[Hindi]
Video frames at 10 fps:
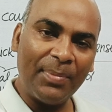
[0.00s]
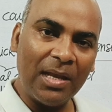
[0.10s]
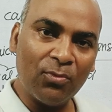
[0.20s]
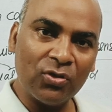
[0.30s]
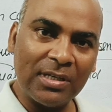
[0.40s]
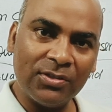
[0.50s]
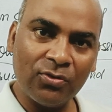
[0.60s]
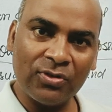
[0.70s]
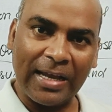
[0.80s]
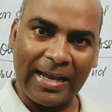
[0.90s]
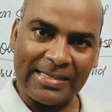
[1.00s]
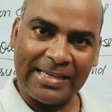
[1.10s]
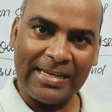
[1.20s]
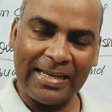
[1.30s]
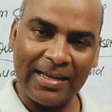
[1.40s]
तो यहाँ पे इमोशंस कुछ
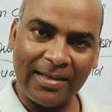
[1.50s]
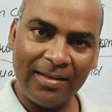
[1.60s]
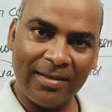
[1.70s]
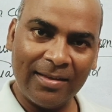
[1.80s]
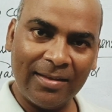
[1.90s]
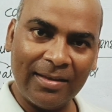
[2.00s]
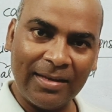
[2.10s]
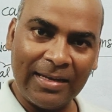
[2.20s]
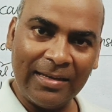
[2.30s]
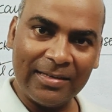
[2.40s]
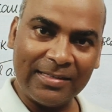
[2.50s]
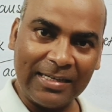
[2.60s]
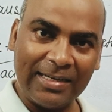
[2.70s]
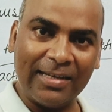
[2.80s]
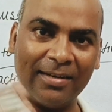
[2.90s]
ऐसे ही हैं कि
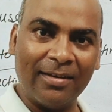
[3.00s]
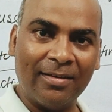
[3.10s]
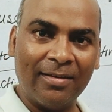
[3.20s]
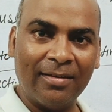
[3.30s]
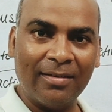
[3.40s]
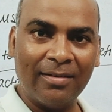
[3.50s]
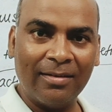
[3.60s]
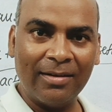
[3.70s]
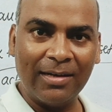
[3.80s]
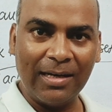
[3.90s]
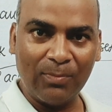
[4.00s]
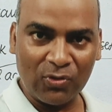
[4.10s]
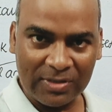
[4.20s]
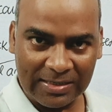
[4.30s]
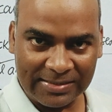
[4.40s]
सडन
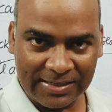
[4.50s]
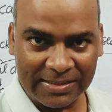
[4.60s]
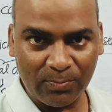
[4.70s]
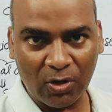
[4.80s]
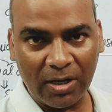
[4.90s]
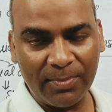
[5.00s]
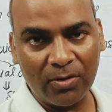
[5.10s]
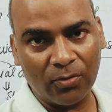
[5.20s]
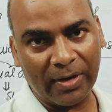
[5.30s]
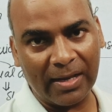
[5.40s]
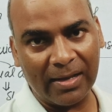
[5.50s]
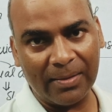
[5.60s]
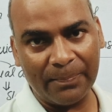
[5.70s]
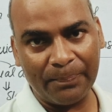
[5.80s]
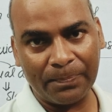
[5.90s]
इमोशनल चेंज बॉडी में हो गया
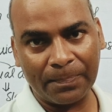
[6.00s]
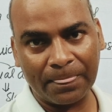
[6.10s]
है